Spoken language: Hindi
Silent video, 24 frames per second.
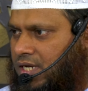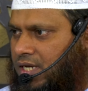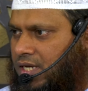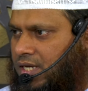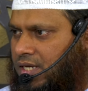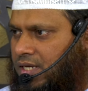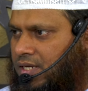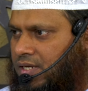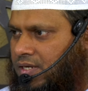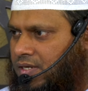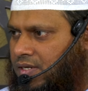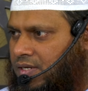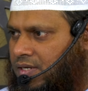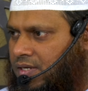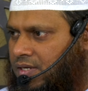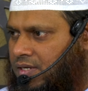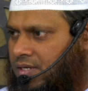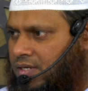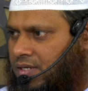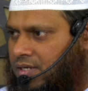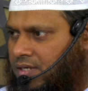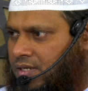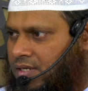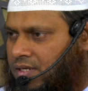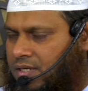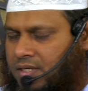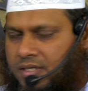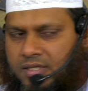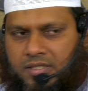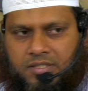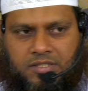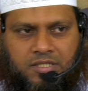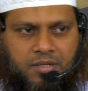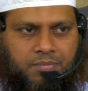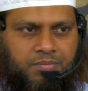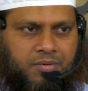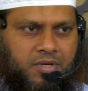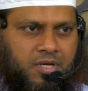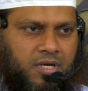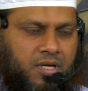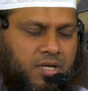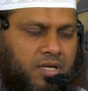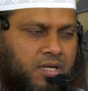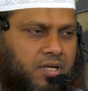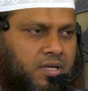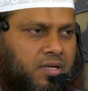है जबकि